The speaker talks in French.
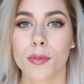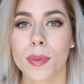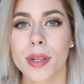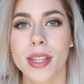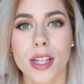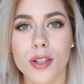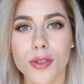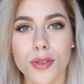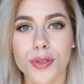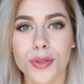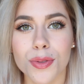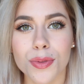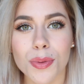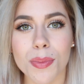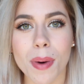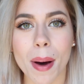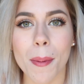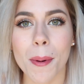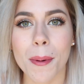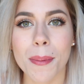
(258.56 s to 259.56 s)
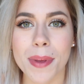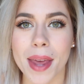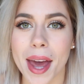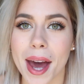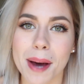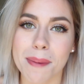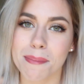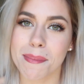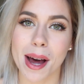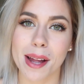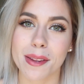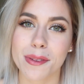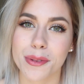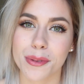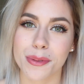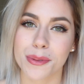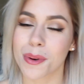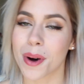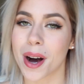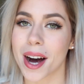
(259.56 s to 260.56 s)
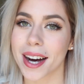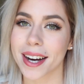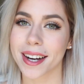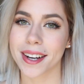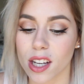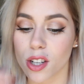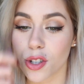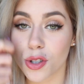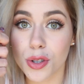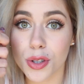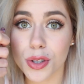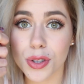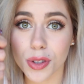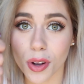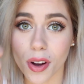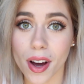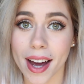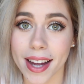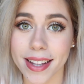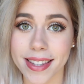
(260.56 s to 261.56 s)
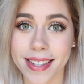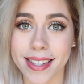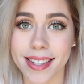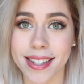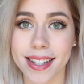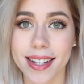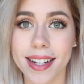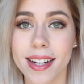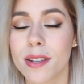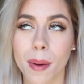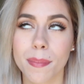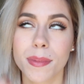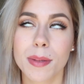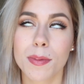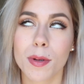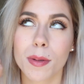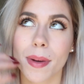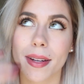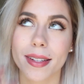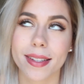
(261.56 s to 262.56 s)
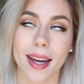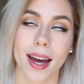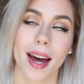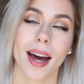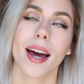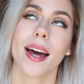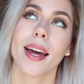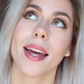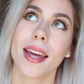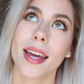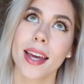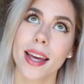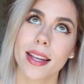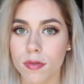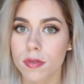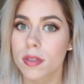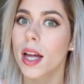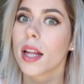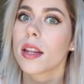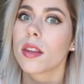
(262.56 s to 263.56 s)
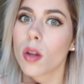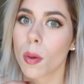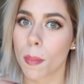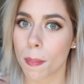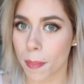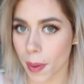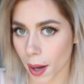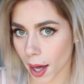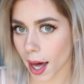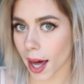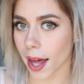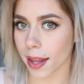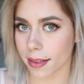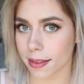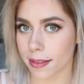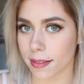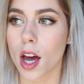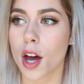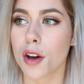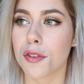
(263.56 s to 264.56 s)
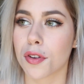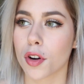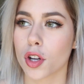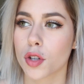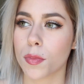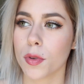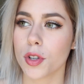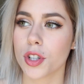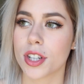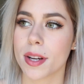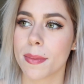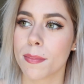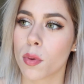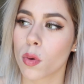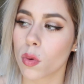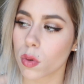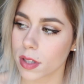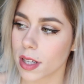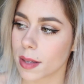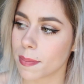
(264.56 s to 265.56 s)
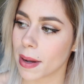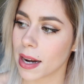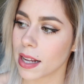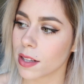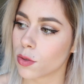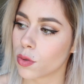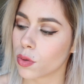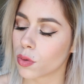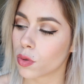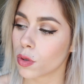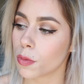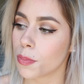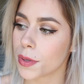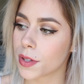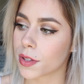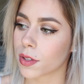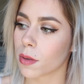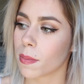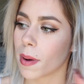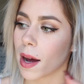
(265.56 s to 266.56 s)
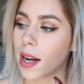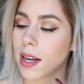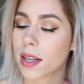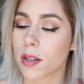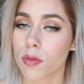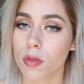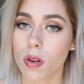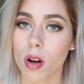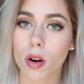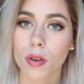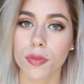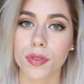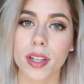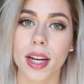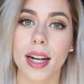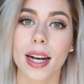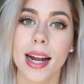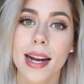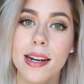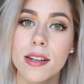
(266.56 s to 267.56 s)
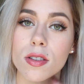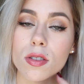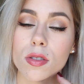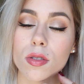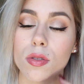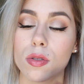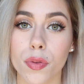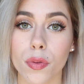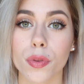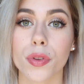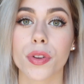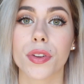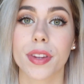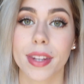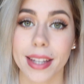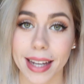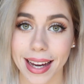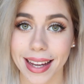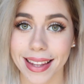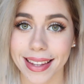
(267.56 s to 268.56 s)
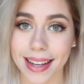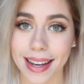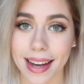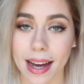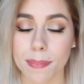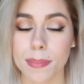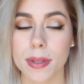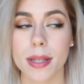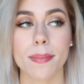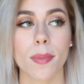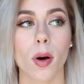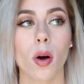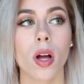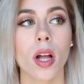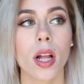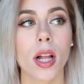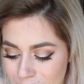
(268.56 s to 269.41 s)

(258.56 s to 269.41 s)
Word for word: Vous mettez juste une ombre à paupières mat, noire, juste en rat et un petit peu de mascara et vous êtes prête Franchement j'aime beaucoup cette palette du coup puisque bah, les couleurs au final elles se fondent très très rapidement.